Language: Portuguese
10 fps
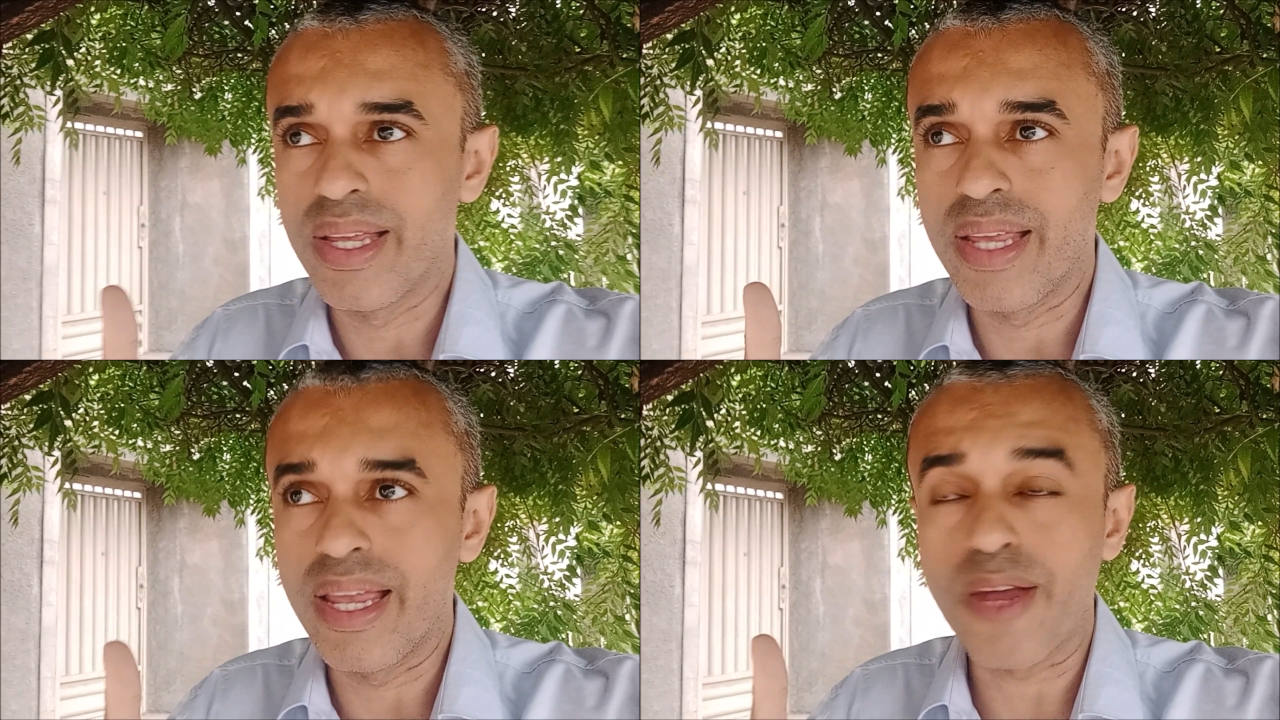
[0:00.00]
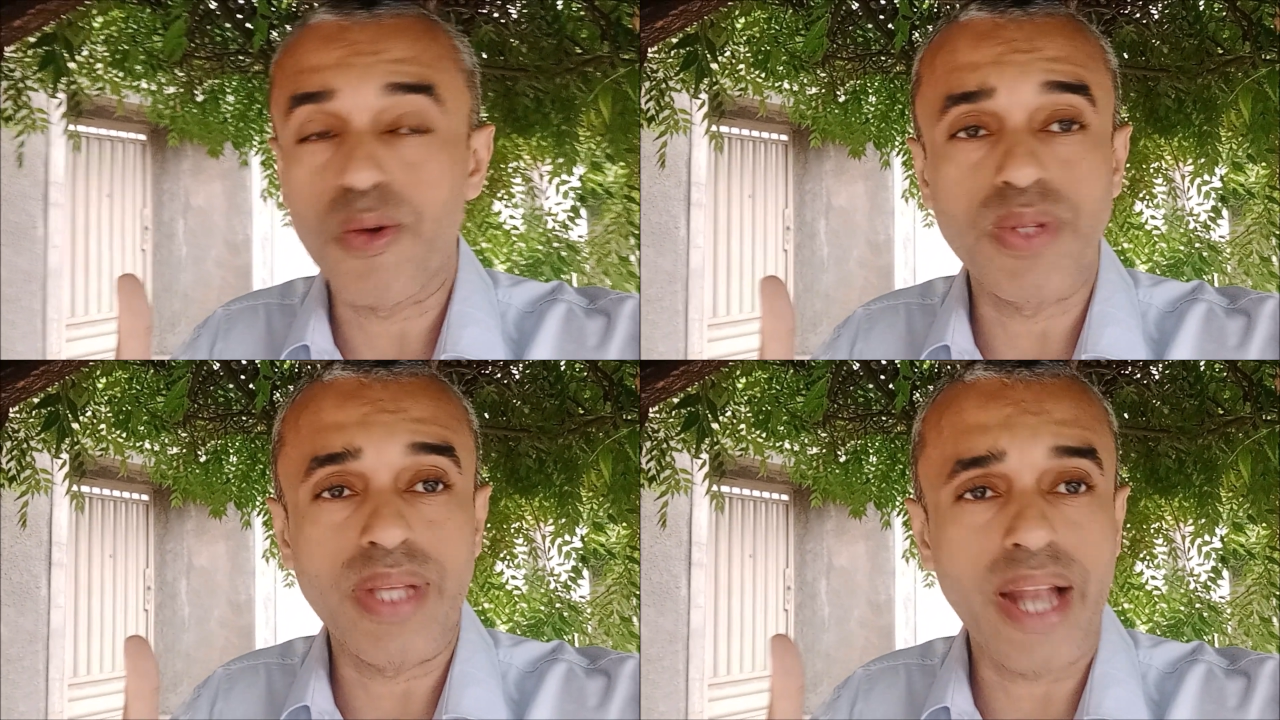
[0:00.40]
ele é
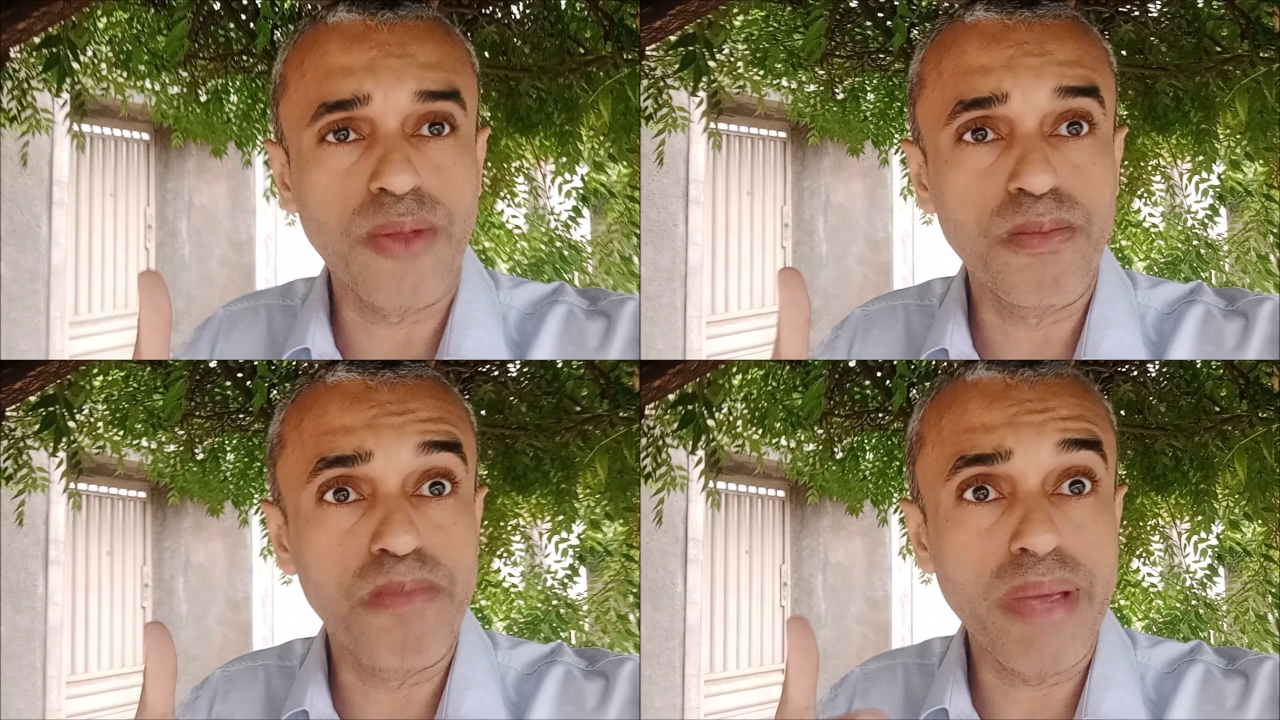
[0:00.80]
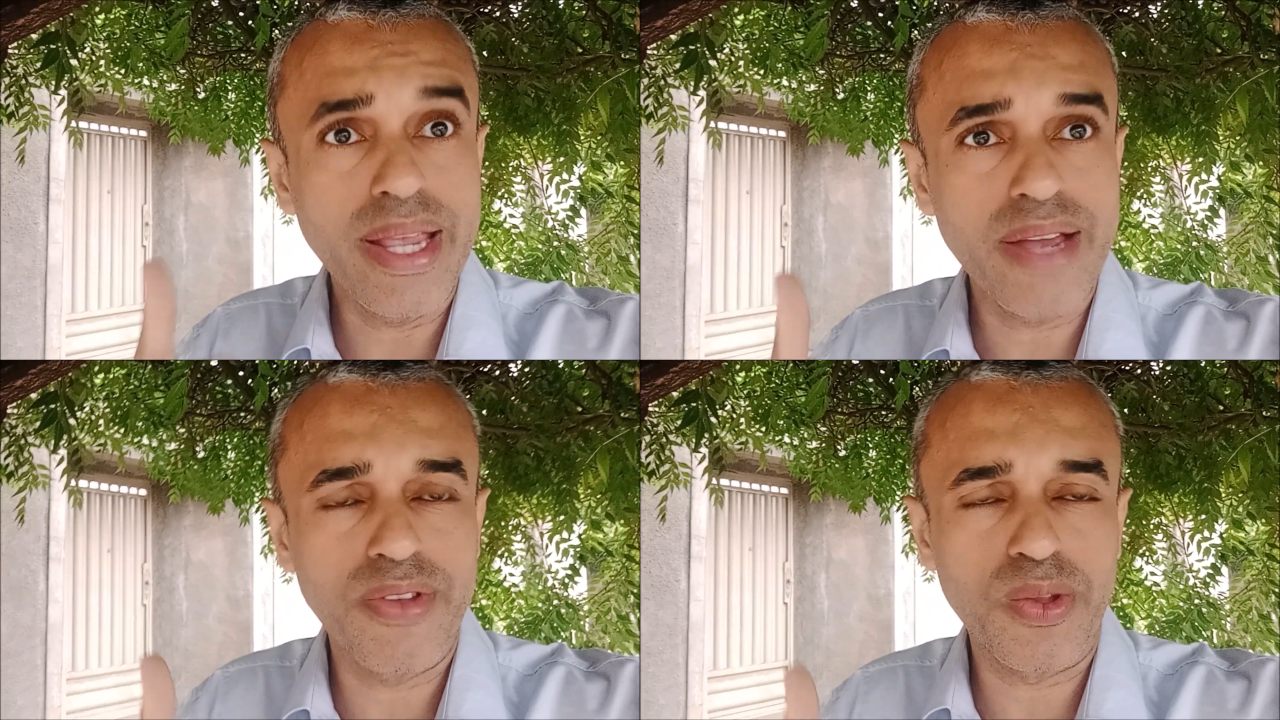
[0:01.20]
considerado
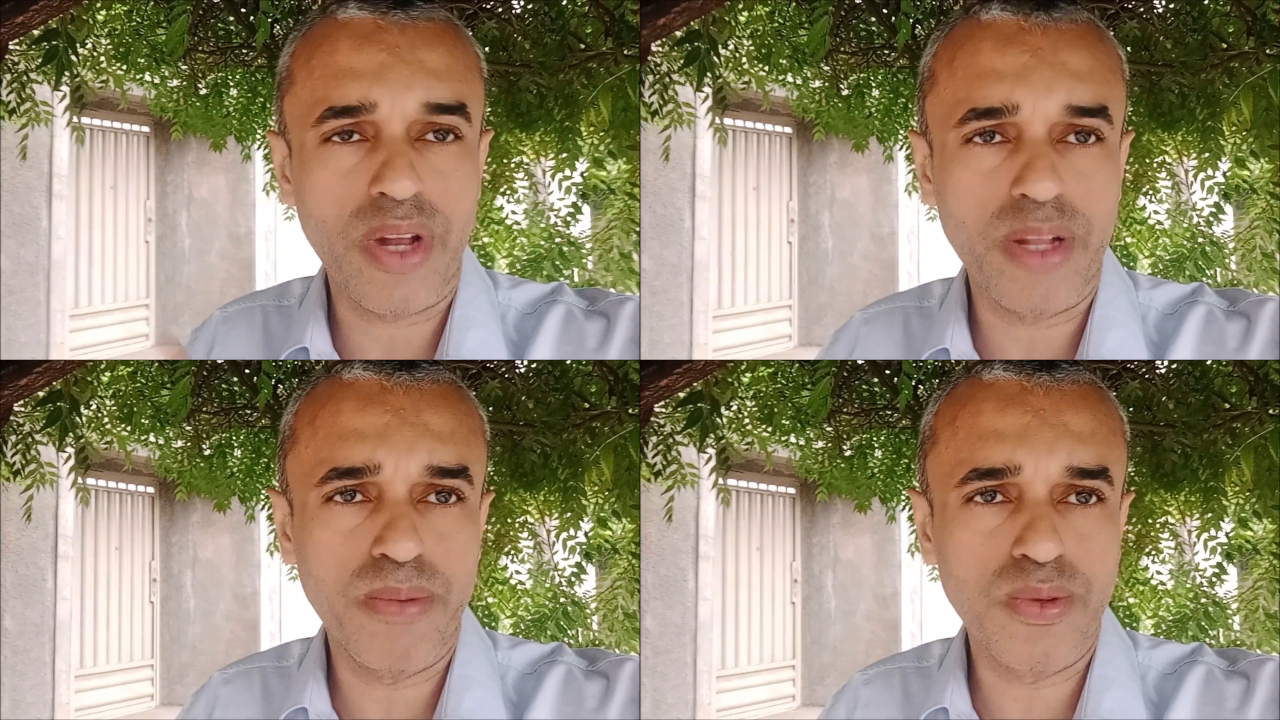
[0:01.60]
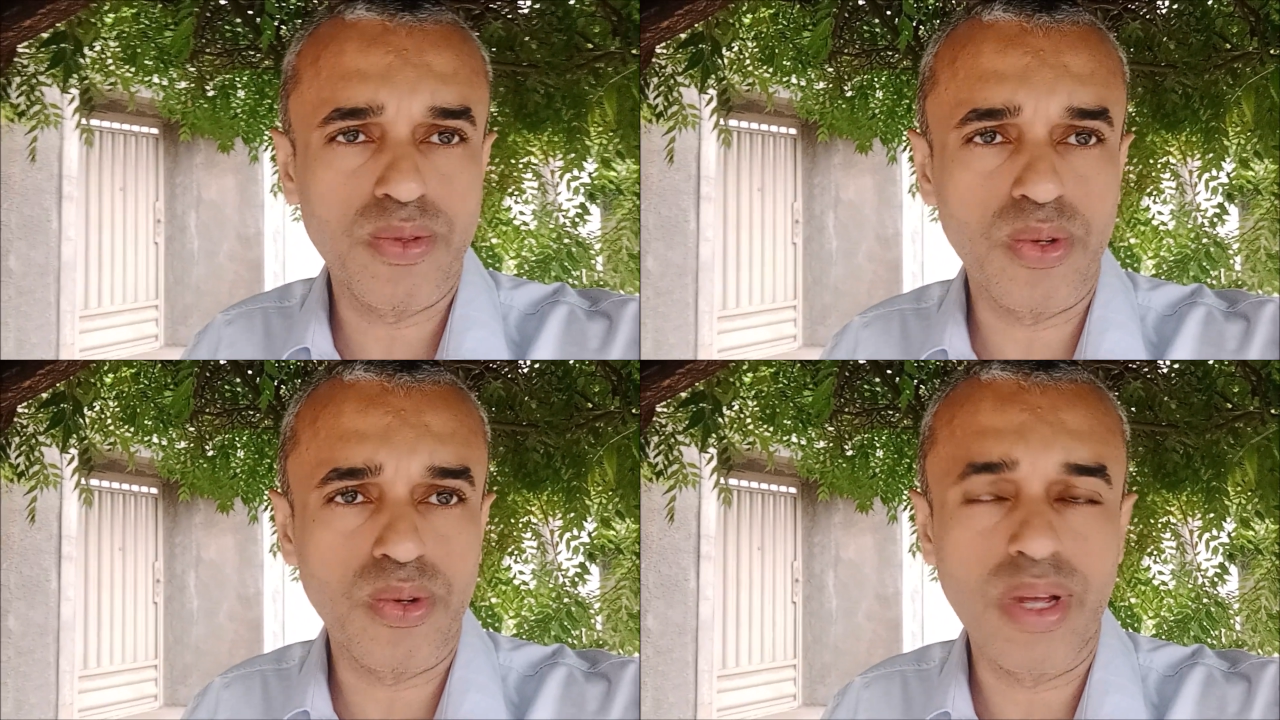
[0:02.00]
bem-aventurado pelo
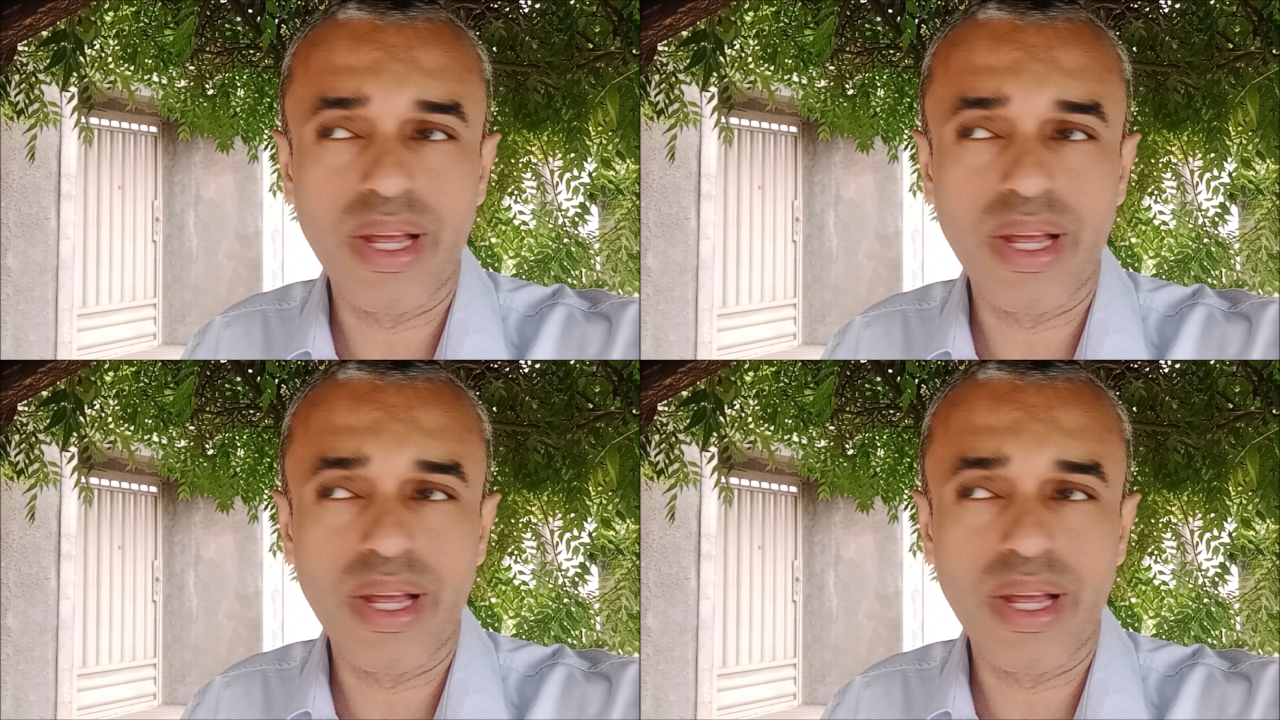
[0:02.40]
Senhor